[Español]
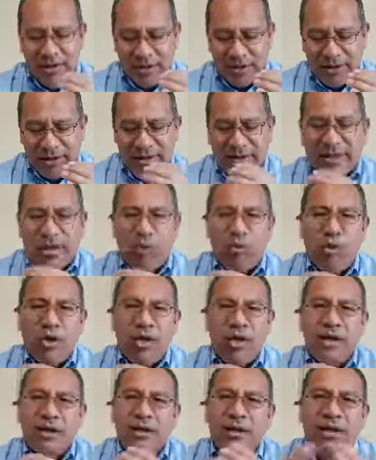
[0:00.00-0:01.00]

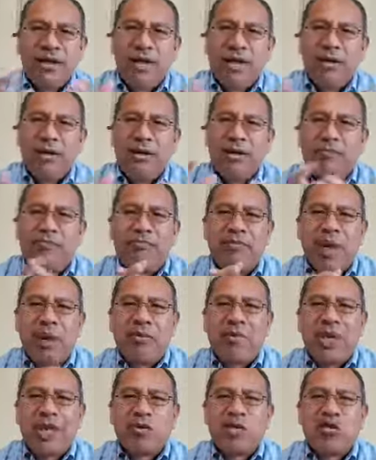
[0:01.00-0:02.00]
Samuel era
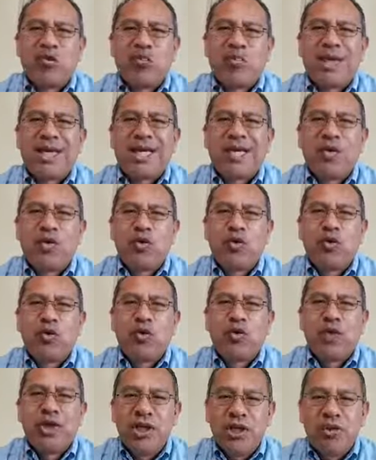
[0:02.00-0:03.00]
apenas un pequeño
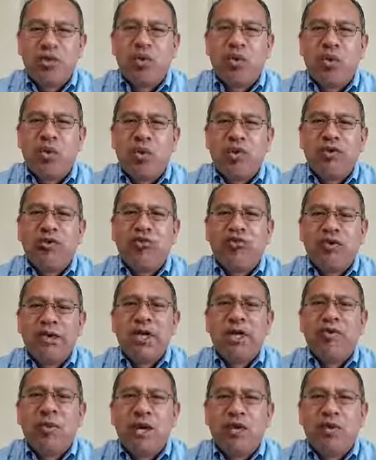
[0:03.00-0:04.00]
niño cuando fue
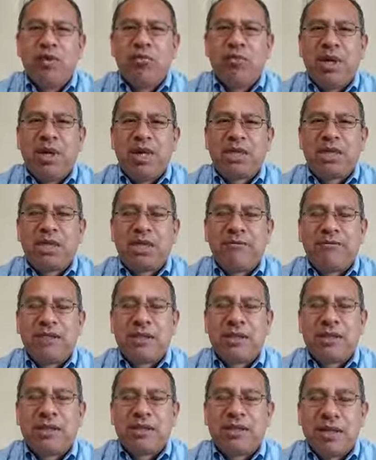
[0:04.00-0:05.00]
llamado para
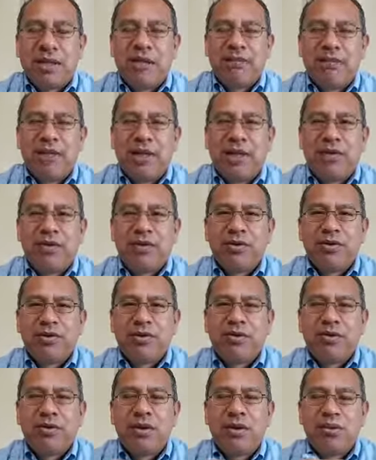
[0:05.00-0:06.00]
servir, servir a
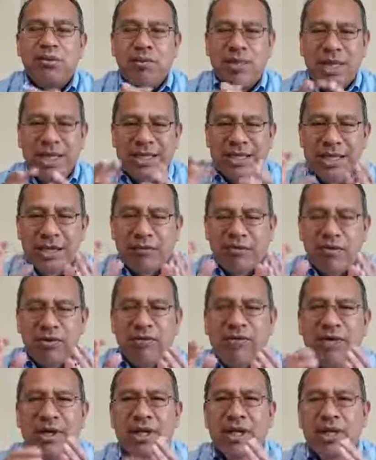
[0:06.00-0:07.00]
Dios, para ser
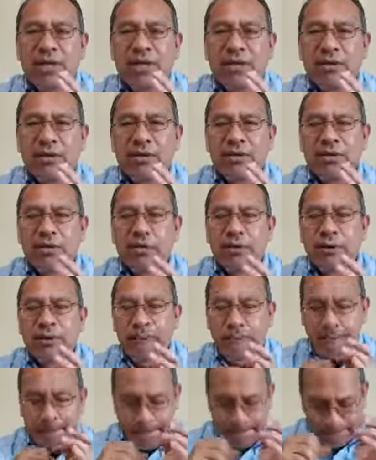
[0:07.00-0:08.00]
profeta de Dios.
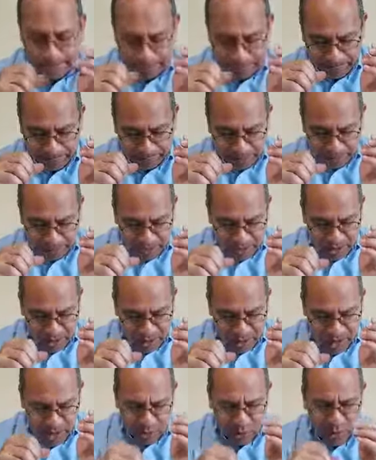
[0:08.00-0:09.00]

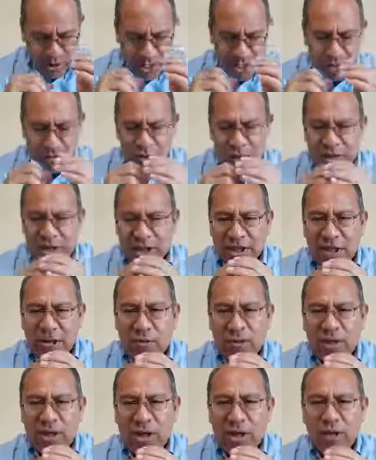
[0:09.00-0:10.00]
Y encontramos que
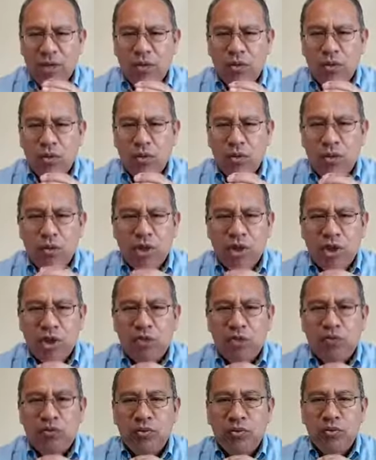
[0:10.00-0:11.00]
Samuel no
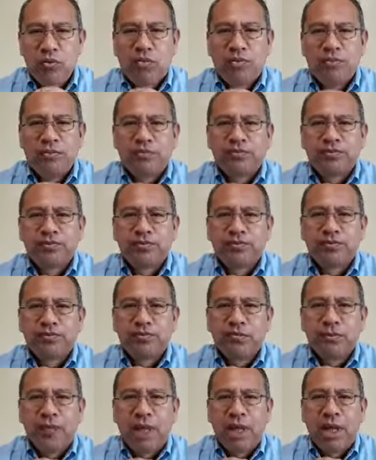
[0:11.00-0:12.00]
titubeó
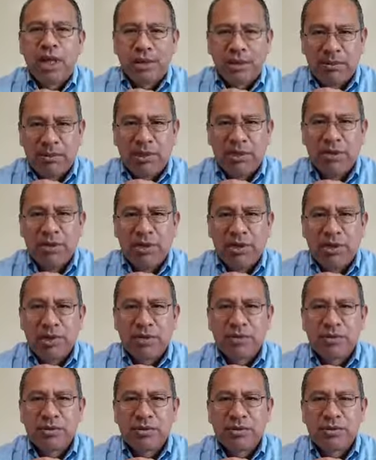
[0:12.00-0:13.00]
al llamado de
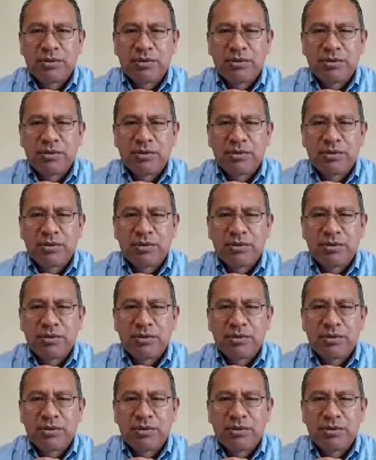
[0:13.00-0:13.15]
Dios.